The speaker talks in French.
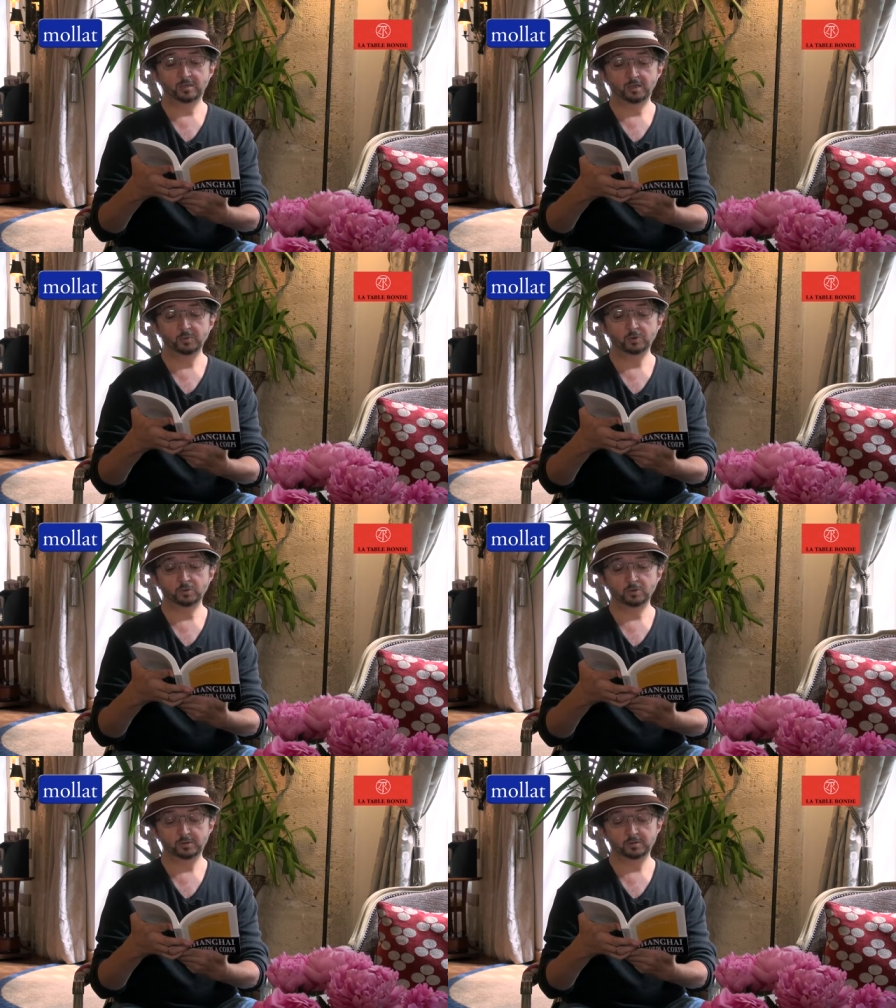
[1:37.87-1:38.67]
robe
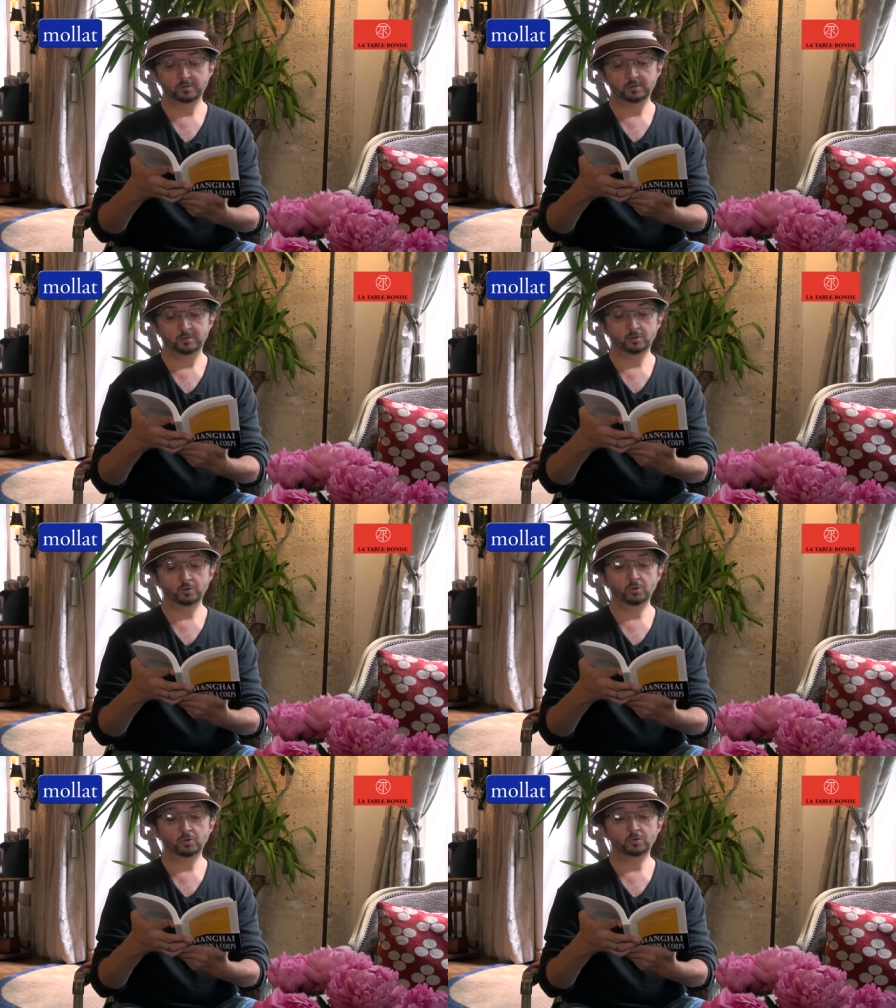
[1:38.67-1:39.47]
courte,
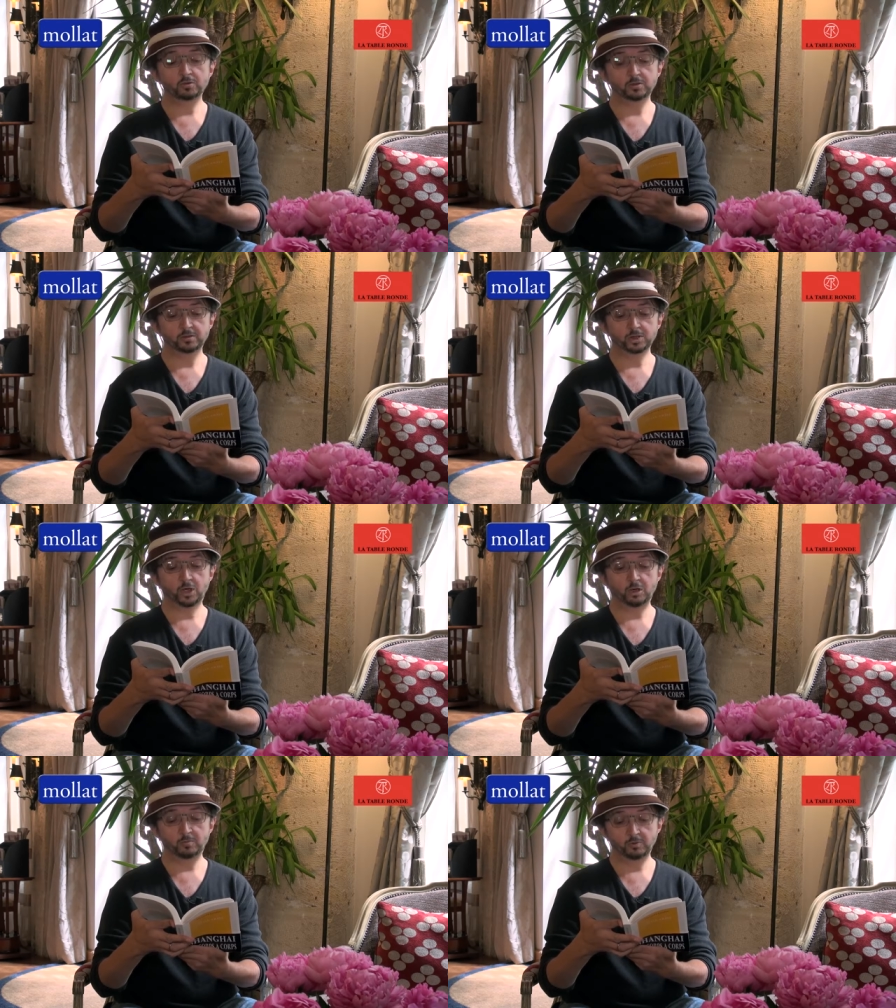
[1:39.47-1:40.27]
aux longues
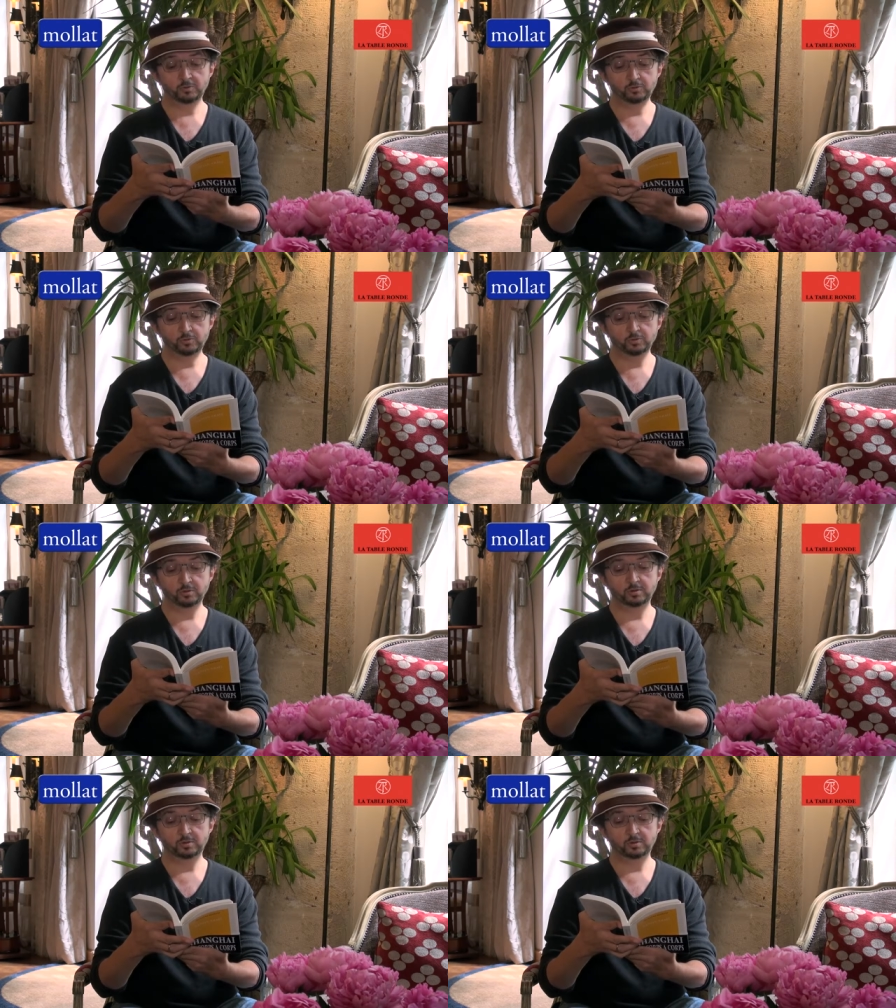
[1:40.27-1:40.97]
jambes nues,